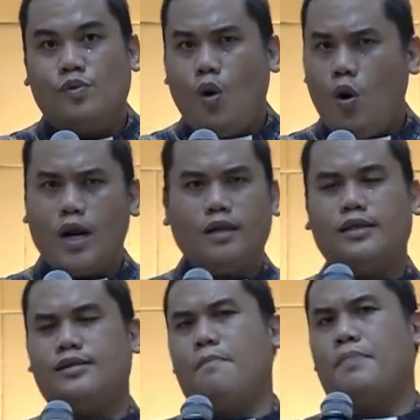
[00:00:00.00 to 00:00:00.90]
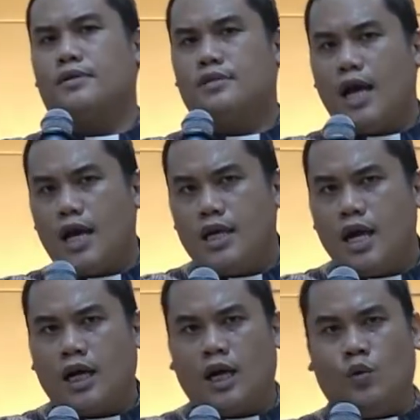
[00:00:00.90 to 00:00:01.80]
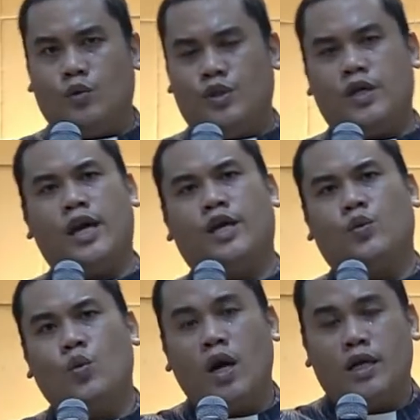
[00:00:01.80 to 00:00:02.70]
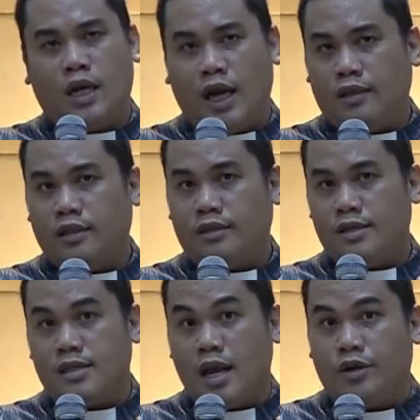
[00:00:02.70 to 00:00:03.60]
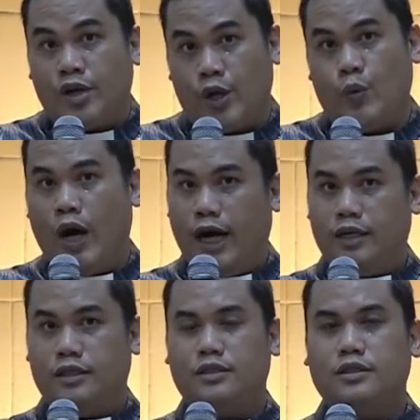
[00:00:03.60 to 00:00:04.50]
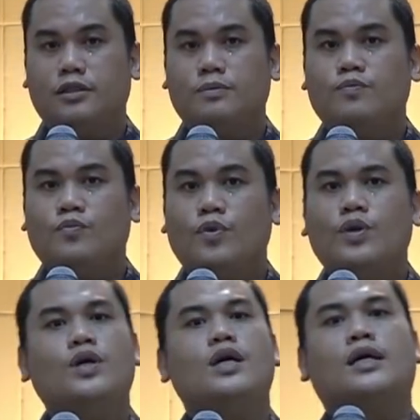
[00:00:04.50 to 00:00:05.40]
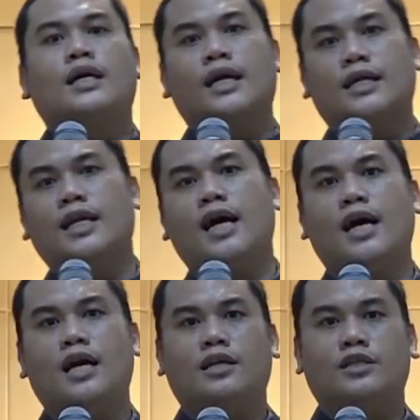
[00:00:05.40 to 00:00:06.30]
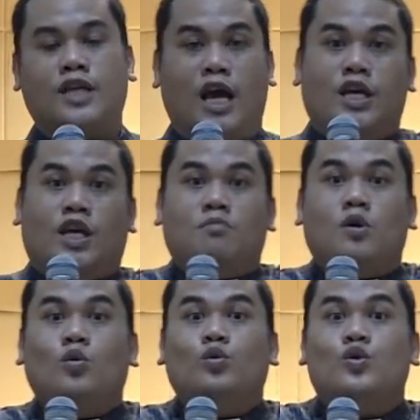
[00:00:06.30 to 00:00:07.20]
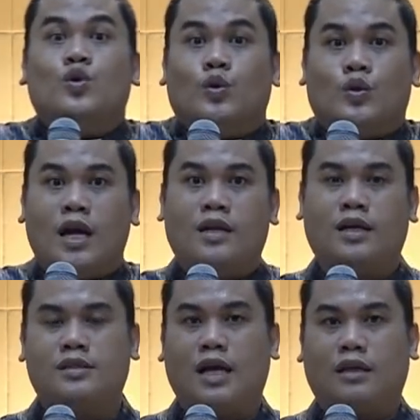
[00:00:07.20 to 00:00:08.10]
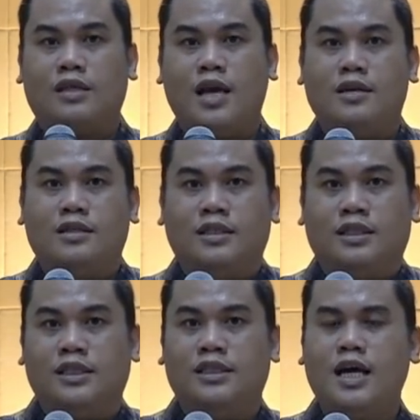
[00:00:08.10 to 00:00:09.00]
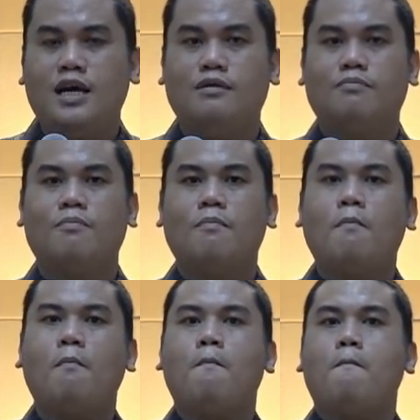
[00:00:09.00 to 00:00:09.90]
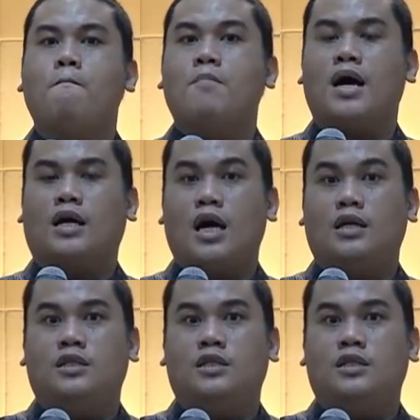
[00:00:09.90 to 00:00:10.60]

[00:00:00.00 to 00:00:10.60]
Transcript: Orang tidak percaya kalau dia itu adalah titisan dewa. Karena dia ingin menunjukkan kesaktian dirinya, maka